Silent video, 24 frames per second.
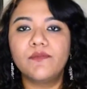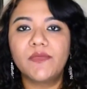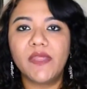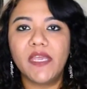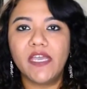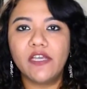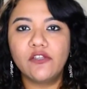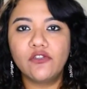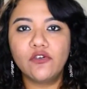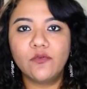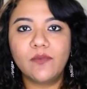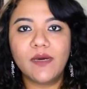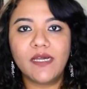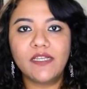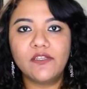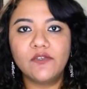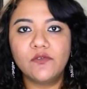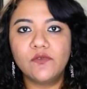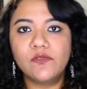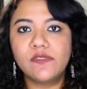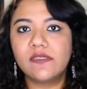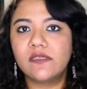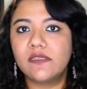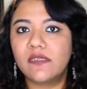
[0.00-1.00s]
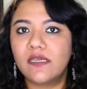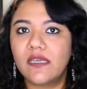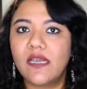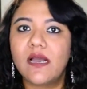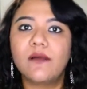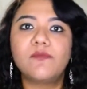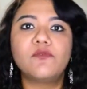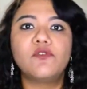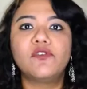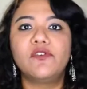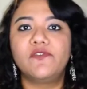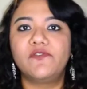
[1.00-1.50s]
एक दो बार यूज़ करके
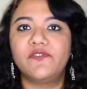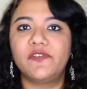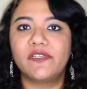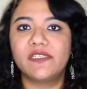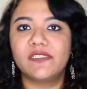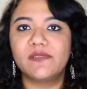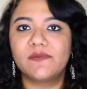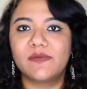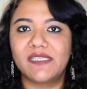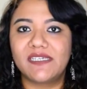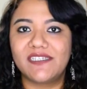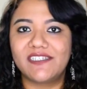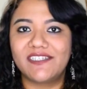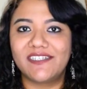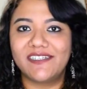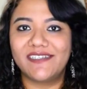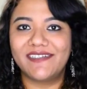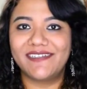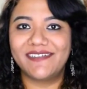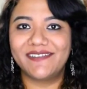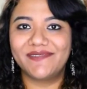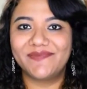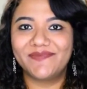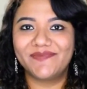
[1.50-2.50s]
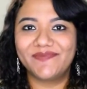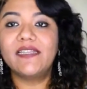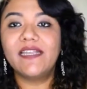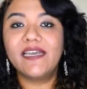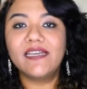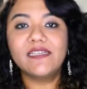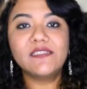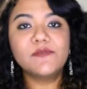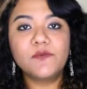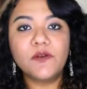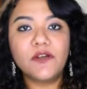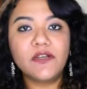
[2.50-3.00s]
आपको डिफरेंस पता चलेगा
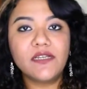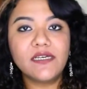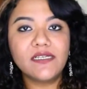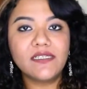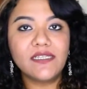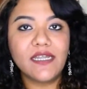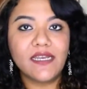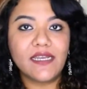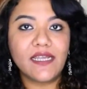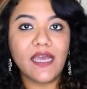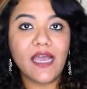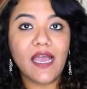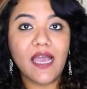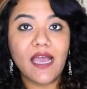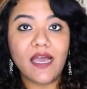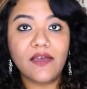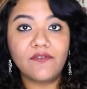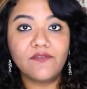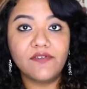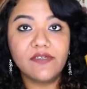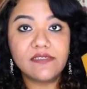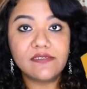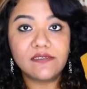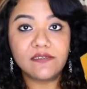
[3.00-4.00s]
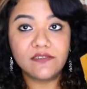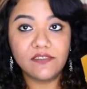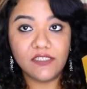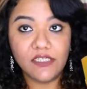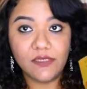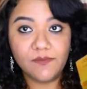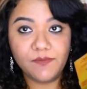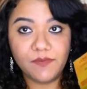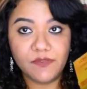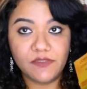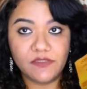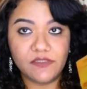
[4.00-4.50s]
नेक्स्ट प्रोडक्ट दैट आई हैव इज़ अ
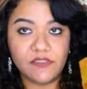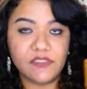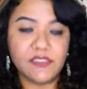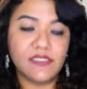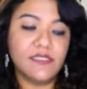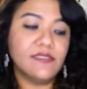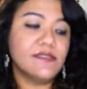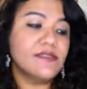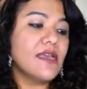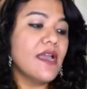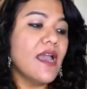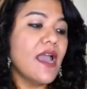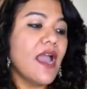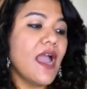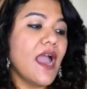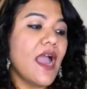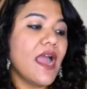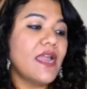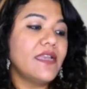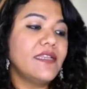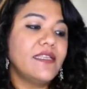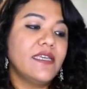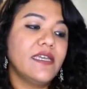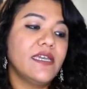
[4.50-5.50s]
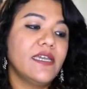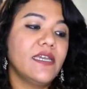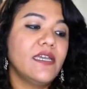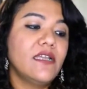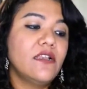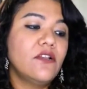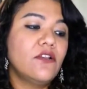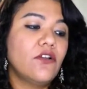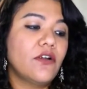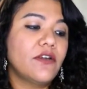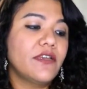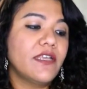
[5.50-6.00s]
रीपर्चेस एंड ये
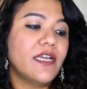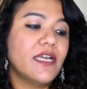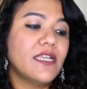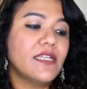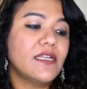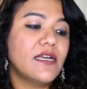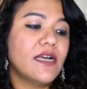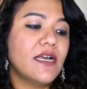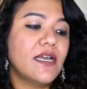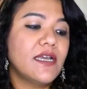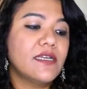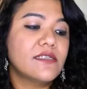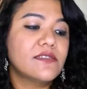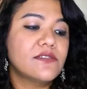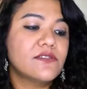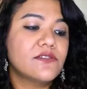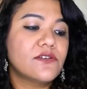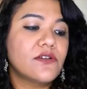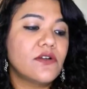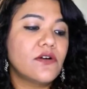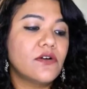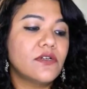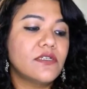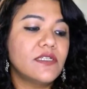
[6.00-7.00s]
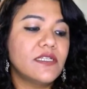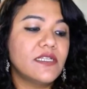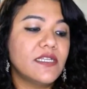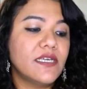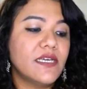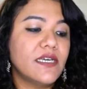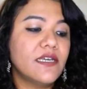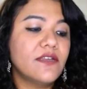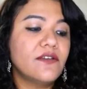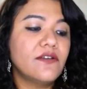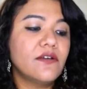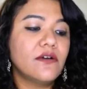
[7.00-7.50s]
लॉरियल का एक्स्ट्रा
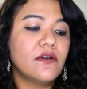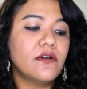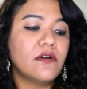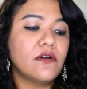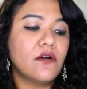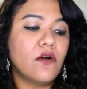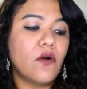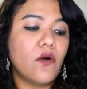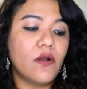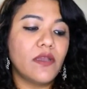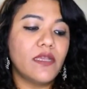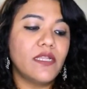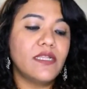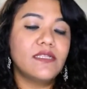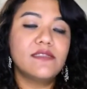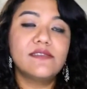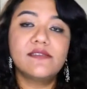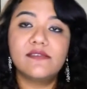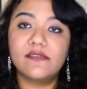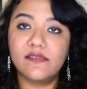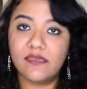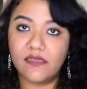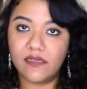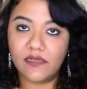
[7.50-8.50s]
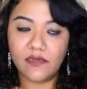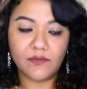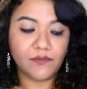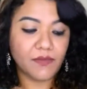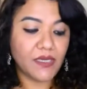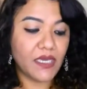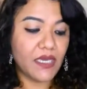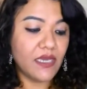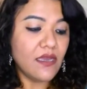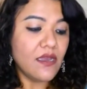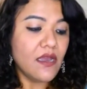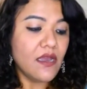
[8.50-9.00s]
ऑर्डिनेर ऑयल सेरम है